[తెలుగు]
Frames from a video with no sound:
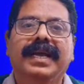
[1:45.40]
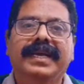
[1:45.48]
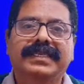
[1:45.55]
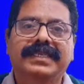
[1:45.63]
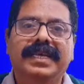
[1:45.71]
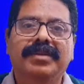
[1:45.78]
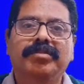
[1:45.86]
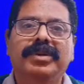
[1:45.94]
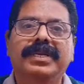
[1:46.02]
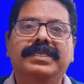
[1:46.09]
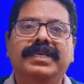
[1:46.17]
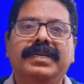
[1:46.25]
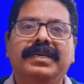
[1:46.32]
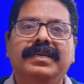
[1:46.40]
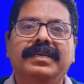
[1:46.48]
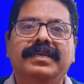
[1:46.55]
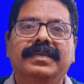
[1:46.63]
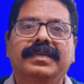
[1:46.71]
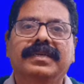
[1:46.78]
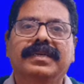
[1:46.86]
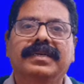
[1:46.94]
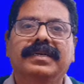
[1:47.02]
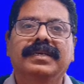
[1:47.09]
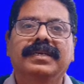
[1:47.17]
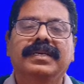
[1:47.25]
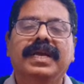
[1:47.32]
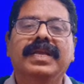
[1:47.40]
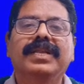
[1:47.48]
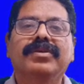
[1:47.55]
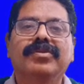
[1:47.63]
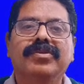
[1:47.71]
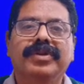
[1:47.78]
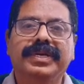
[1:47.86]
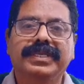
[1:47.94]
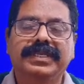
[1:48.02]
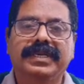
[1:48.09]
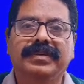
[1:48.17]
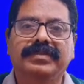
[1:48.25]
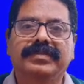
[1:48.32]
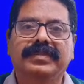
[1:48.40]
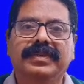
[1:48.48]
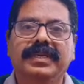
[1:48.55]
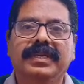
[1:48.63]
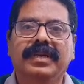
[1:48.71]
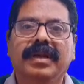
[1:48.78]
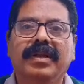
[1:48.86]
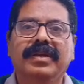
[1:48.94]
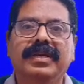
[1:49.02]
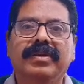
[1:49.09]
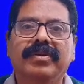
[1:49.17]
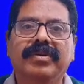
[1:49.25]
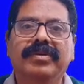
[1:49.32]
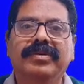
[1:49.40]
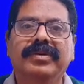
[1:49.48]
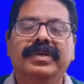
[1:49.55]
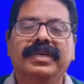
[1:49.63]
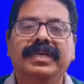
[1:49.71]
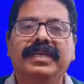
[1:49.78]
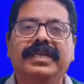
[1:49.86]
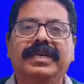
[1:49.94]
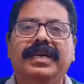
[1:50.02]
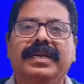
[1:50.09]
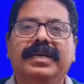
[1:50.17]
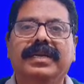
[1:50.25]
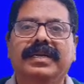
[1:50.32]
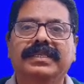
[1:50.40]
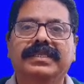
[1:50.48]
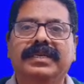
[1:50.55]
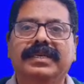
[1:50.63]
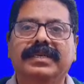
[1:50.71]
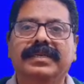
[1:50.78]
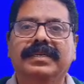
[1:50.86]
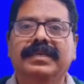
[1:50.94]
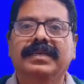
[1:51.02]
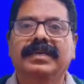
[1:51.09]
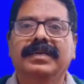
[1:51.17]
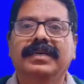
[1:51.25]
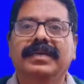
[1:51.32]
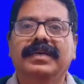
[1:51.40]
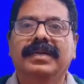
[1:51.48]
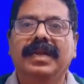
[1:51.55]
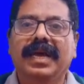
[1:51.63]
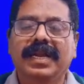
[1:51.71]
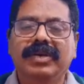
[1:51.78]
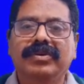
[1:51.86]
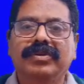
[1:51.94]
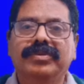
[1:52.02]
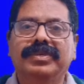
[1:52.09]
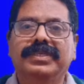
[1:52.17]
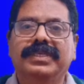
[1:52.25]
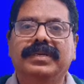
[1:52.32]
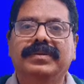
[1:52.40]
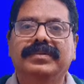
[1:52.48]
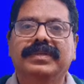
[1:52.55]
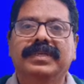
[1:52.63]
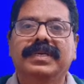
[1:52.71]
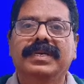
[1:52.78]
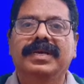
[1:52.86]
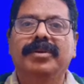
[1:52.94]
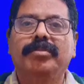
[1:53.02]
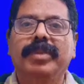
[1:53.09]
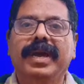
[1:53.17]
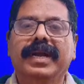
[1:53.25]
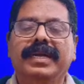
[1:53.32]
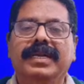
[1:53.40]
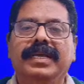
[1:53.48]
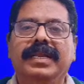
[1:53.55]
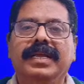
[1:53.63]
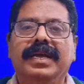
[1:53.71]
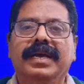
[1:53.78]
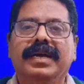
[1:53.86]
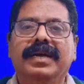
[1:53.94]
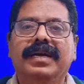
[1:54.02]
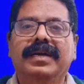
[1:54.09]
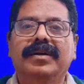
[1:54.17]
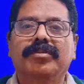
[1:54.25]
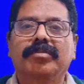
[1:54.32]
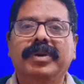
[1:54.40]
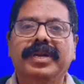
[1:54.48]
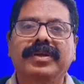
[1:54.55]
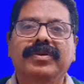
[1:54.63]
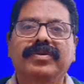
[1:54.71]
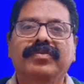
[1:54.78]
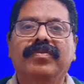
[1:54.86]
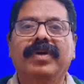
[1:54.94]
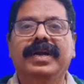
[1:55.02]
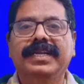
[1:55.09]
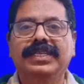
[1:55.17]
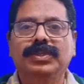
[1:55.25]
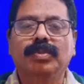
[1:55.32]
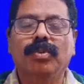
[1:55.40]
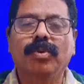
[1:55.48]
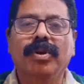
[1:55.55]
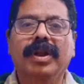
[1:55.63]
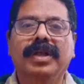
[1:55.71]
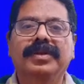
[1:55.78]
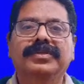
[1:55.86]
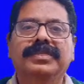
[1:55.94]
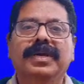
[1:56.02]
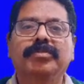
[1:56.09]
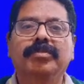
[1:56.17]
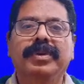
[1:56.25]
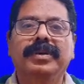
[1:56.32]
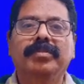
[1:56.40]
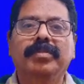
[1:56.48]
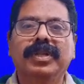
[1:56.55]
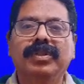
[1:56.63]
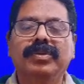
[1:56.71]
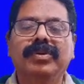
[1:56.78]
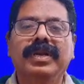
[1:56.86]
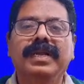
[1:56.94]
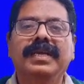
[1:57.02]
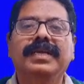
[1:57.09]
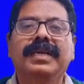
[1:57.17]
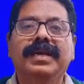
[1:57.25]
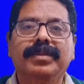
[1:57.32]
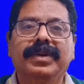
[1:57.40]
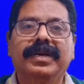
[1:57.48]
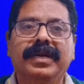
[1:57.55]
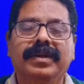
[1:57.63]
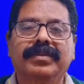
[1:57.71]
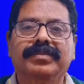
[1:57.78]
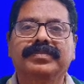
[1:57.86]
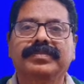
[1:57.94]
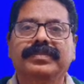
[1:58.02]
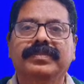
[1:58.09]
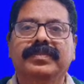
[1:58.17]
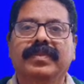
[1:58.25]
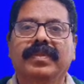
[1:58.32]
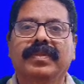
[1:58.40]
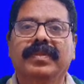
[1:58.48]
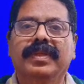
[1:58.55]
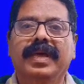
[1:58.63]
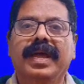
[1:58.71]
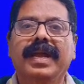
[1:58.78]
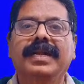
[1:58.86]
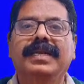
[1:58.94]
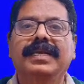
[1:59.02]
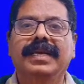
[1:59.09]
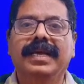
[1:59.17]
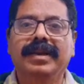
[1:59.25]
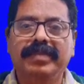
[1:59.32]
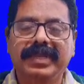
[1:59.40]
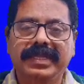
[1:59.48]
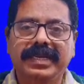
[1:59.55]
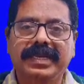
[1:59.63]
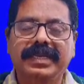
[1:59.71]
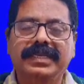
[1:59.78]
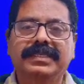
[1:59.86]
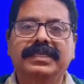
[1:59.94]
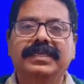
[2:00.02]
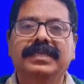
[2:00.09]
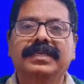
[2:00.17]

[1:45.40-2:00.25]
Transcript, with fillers: ఎక్స్టర్పేషన్ ఎనిక్లియేషన్ ఈ నాలుగిట్లో ఏది కరెక్ట్ ఆన్సర్ నాలుగవ క్వశ్చన్ బ్యాక్టీరియా మరియు వాటి స్పోర్లను చంపే మందుల్ని ఏమంటారు యాంటీ హెల్మెంథటిక్స్